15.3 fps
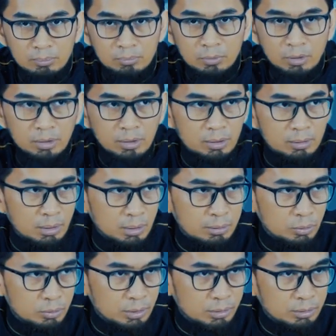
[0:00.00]
Alhamdulillah kita
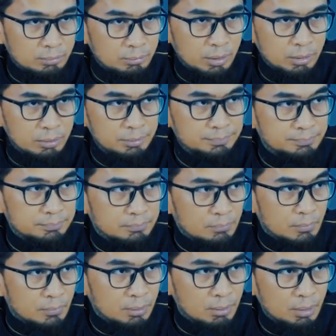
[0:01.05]
lanjutkan kembali
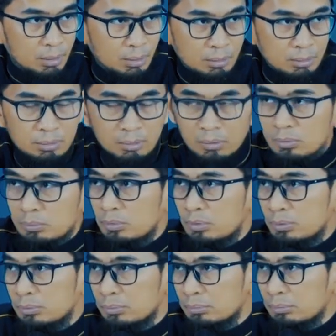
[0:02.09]
dan
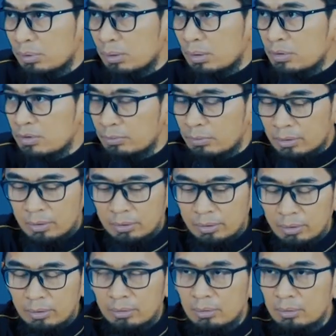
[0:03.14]
terhubung bersama
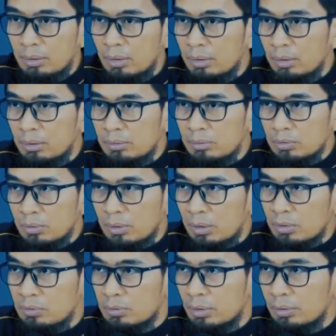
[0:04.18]
kita ada
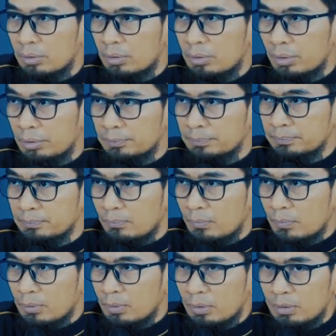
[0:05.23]
saudara-saudari kita
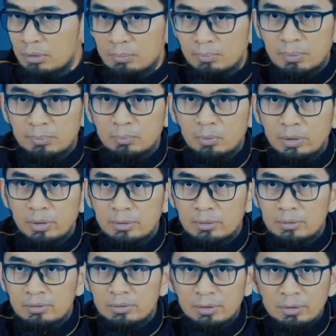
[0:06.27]
dari
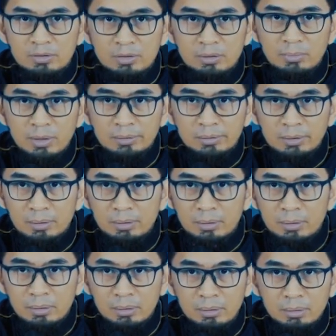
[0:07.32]
Papua saya simak tadi
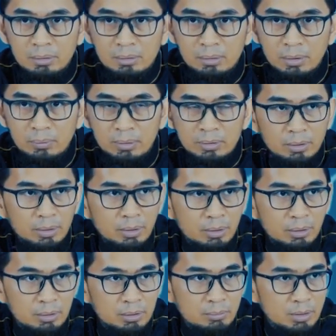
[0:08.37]
di lewat
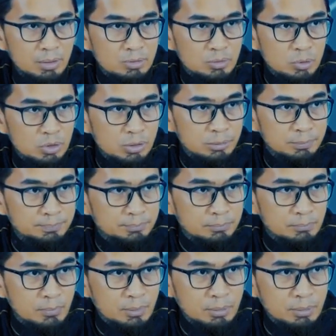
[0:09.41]
tayangan di media sosial